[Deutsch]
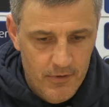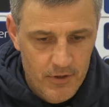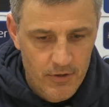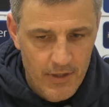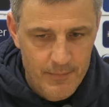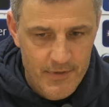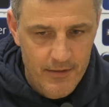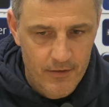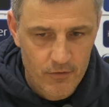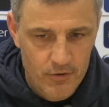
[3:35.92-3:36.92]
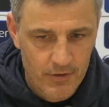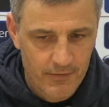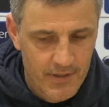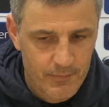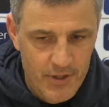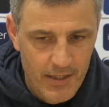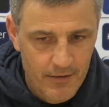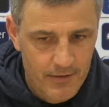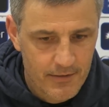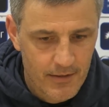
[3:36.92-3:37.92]
ich in der Halbzeit dann auch schon, was mich
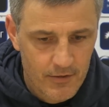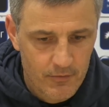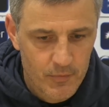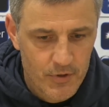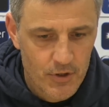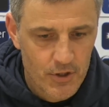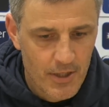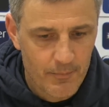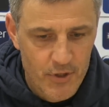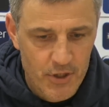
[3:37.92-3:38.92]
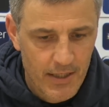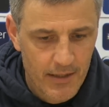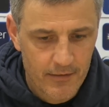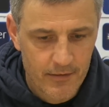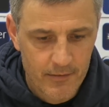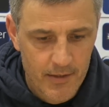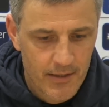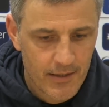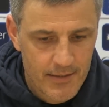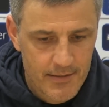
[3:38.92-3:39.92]
ärgert, ist dann so ein bisschen die Schlampigkeit in, in
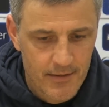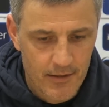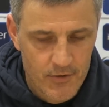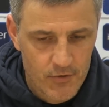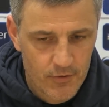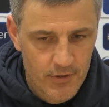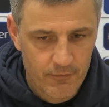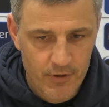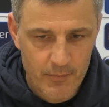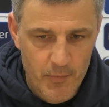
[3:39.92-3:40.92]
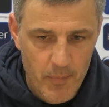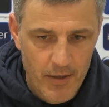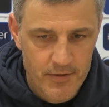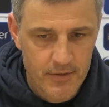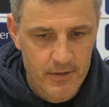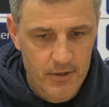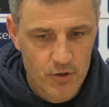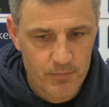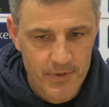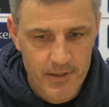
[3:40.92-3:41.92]
den letzten Aktionen. Da wird dann mit dem Außenriss
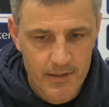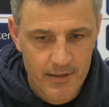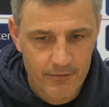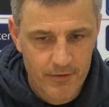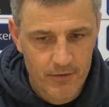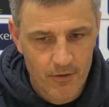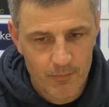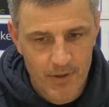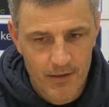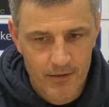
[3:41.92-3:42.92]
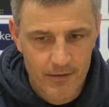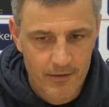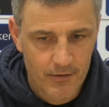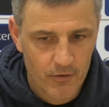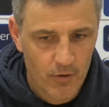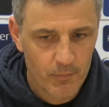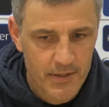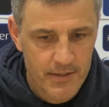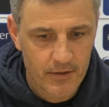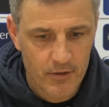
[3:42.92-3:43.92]
gespielt, da wird nochmal äh,
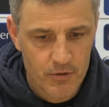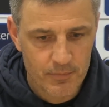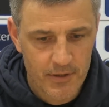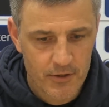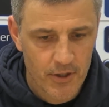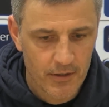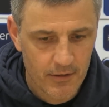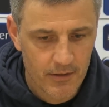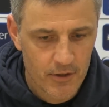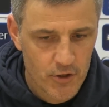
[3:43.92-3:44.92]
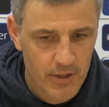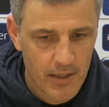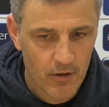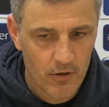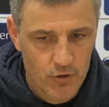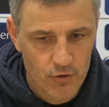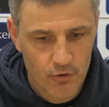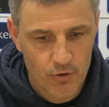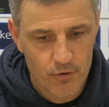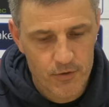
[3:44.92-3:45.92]
kompliziert gespielt, statt dann äh, schneller,
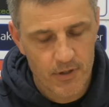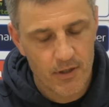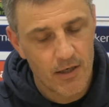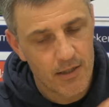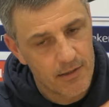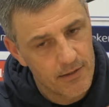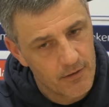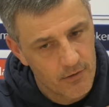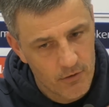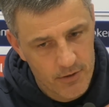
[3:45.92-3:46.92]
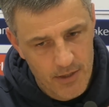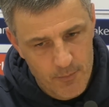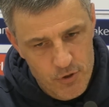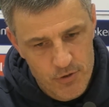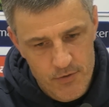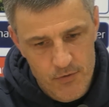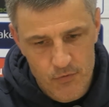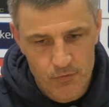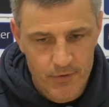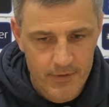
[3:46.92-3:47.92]
schnörkelloser, geradliniger auch die Abschlüsse zu
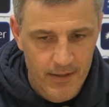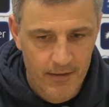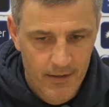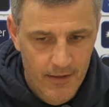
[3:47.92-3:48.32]
suchen. Da